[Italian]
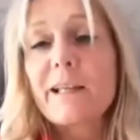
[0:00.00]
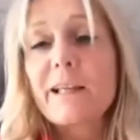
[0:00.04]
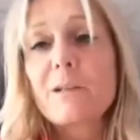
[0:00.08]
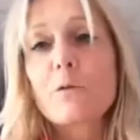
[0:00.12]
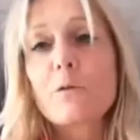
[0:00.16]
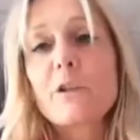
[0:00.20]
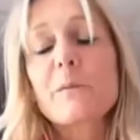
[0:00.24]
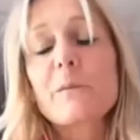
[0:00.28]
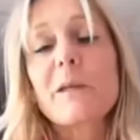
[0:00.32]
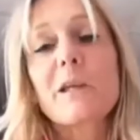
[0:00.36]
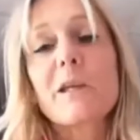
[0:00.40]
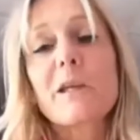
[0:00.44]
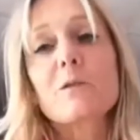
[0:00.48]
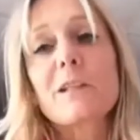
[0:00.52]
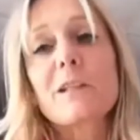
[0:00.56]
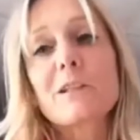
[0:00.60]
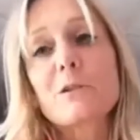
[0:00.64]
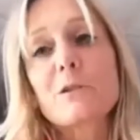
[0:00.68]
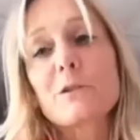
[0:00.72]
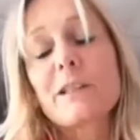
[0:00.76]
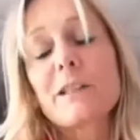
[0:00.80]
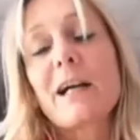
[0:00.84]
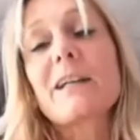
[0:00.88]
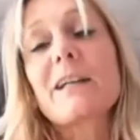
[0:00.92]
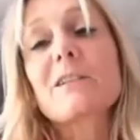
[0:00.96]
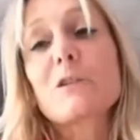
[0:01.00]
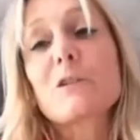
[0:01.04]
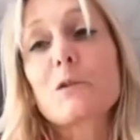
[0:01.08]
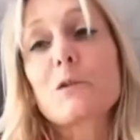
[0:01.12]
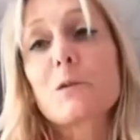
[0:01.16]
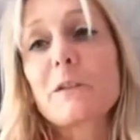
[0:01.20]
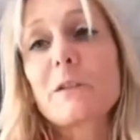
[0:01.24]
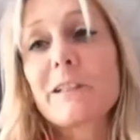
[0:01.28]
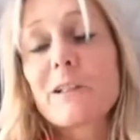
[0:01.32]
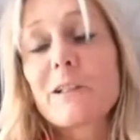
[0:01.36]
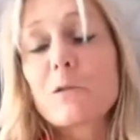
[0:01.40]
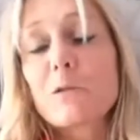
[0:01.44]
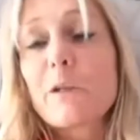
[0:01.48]
lui mi ha aiutato tanto,
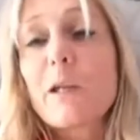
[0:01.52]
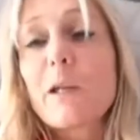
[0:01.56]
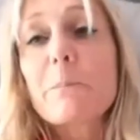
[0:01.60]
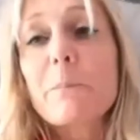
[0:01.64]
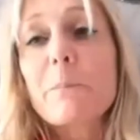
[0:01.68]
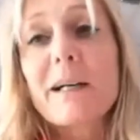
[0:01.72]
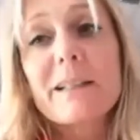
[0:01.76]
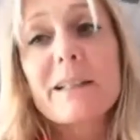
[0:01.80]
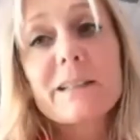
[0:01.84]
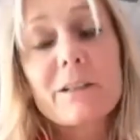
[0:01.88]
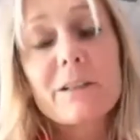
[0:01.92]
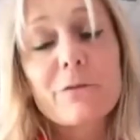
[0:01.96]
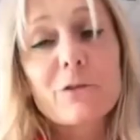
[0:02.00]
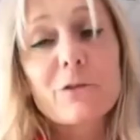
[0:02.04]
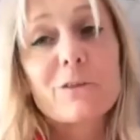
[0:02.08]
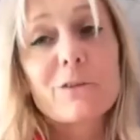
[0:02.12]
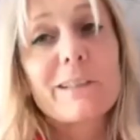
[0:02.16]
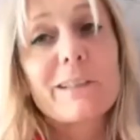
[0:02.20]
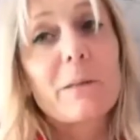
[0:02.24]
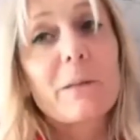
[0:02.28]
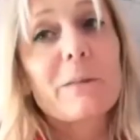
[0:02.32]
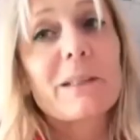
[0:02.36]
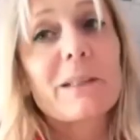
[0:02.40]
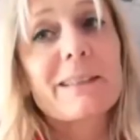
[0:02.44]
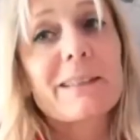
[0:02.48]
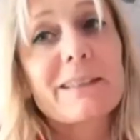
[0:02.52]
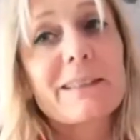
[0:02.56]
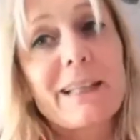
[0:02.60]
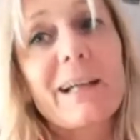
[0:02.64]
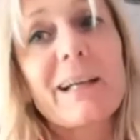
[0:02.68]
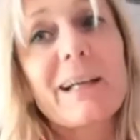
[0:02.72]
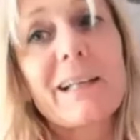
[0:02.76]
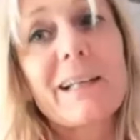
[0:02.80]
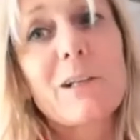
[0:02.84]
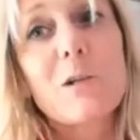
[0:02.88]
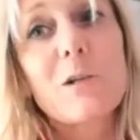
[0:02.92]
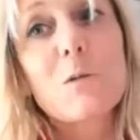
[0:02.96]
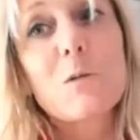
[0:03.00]
quindi lui è parte
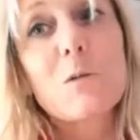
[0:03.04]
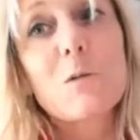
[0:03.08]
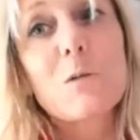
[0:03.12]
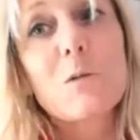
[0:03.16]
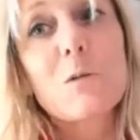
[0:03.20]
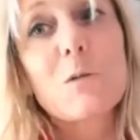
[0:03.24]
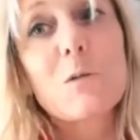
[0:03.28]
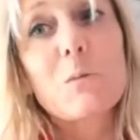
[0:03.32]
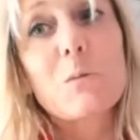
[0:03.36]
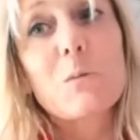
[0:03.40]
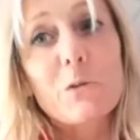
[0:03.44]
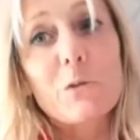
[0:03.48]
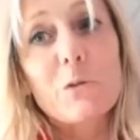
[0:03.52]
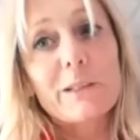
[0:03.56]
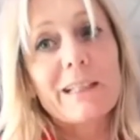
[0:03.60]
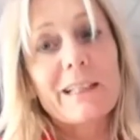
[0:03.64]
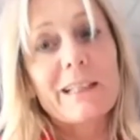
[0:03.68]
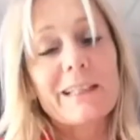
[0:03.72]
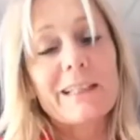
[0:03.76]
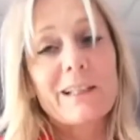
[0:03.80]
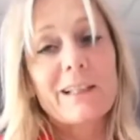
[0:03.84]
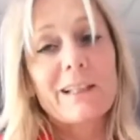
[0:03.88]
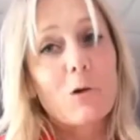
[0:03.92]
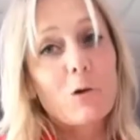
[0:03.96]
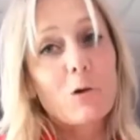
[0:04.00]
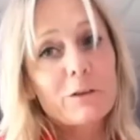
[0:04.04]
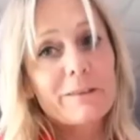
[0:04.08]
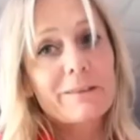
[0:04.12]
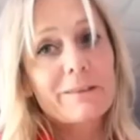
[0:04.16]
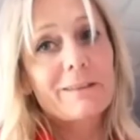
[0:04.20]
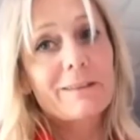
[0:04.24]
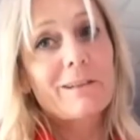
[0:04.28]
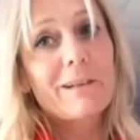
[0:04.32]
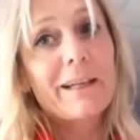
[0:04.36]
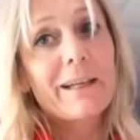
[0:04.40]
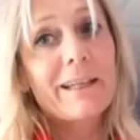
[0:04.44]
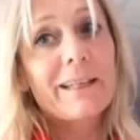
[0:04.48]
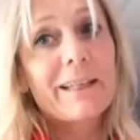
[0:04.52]
fondamentale comunque del negozio.
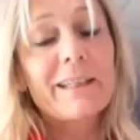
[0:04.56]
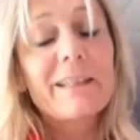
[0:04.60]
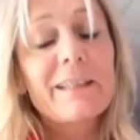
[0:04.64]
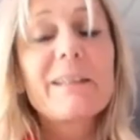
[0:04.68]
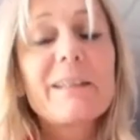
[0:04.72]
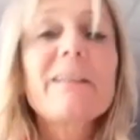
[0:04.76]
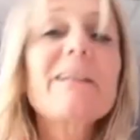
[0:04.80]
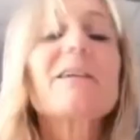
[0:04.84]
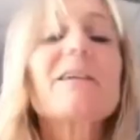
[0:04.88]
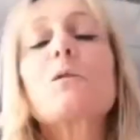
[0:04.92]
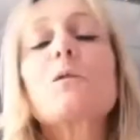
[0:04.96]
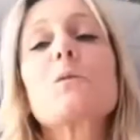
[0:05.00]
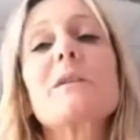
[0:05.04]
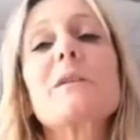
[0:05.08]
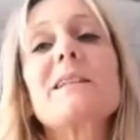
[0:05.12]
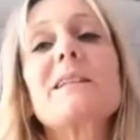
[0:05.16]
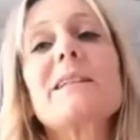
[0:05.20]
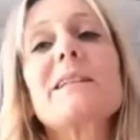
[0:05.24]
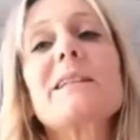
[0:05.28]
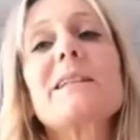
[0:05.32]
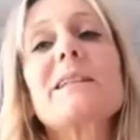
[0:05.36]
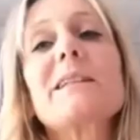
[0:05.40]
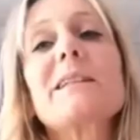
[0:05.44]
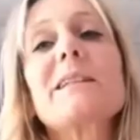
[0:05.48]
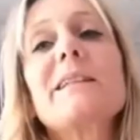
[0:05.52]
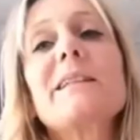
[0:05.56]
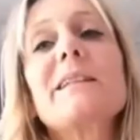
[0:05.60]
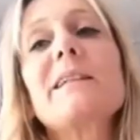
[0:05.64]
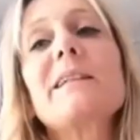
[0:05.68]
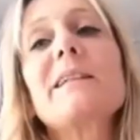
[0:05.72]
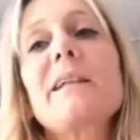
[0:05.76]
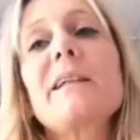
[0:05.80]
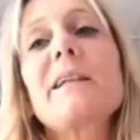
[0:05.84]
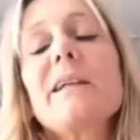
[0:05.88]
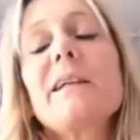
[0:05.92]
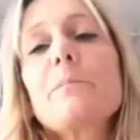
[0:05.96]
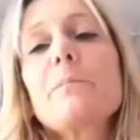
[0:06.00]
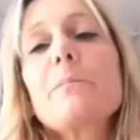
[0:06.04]
Eh? Quindi
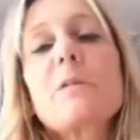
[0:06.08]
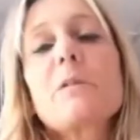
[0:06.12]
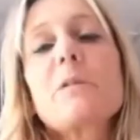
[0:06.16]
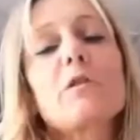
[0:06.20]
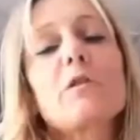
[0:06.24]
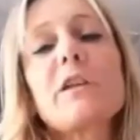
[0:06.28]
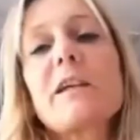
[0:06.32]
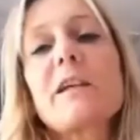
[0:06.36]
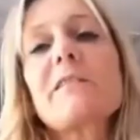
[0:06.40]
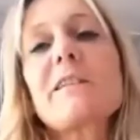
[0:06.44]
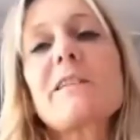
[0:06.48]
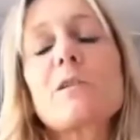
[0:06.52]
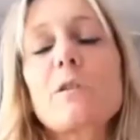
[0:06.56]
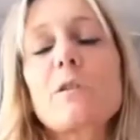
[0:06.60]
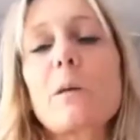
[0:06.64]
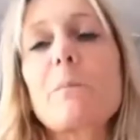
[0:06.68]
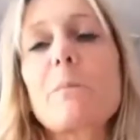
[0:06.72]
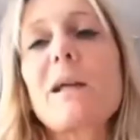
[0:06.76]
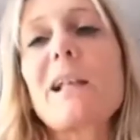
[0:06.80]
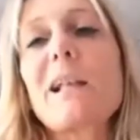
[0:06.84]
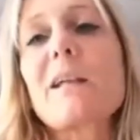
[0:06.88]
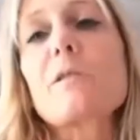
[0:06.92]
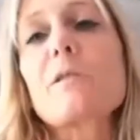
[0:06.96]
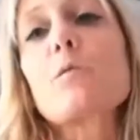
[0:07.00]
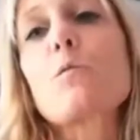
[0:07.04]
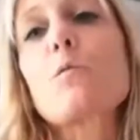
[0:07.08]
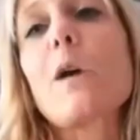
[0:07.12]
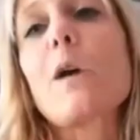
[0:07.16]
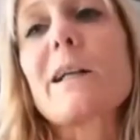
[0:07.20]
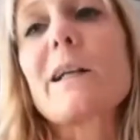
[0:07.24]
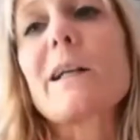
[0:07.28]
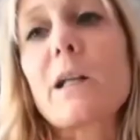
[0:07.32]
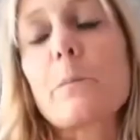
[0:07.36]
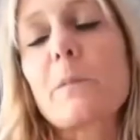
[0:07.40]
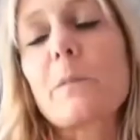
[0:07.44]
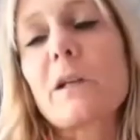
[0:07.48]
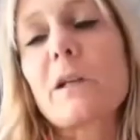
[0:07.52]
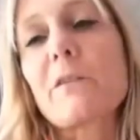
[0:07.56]
bisogna essere una bella
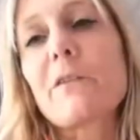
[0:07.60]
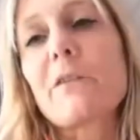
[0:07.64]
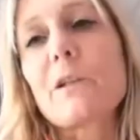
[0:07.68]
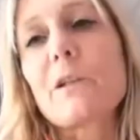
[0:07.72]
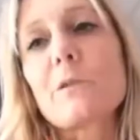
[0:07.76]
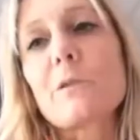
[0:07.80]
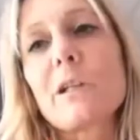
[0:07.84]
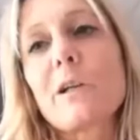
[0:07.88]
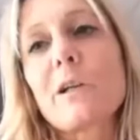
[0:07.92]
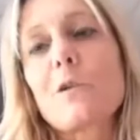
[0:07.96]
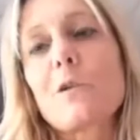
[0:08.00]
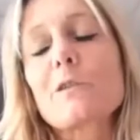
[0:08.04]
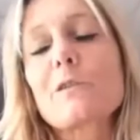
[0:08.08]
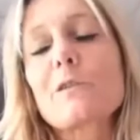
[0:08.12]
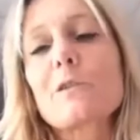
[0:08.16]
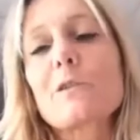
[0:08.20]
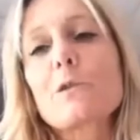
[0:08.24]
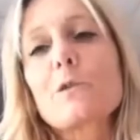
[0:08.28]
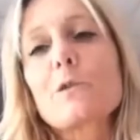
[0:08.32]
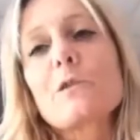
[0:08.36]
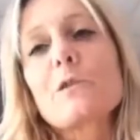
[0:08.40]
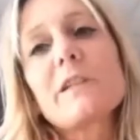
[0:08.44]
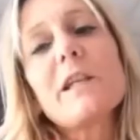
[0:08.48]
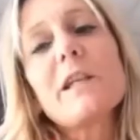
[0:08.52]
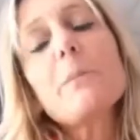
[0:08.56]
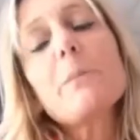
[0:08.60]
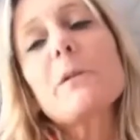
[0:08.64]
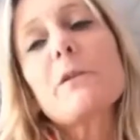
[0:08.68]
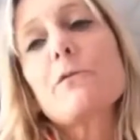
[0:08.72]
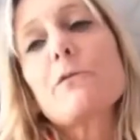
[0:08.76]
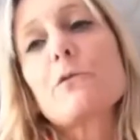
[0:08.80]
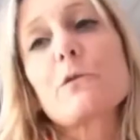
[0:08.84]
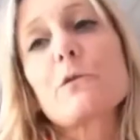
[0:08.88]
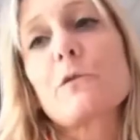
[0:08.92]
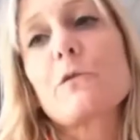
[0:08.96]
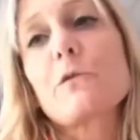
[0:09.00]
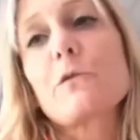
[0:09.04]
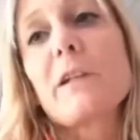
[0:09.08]
squadra per avere un negozio così e per
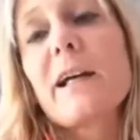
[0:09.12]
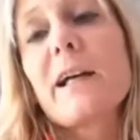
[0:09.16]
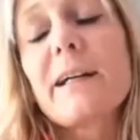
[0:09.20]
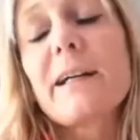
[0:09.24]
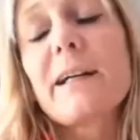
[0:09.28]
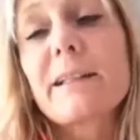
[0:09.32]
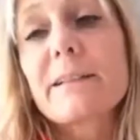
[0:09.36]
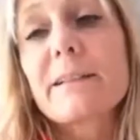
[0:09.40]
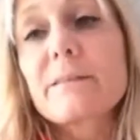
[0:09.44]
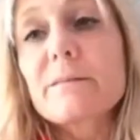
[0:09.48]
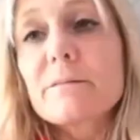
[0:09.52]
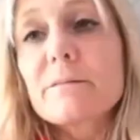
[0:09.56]
funzionare.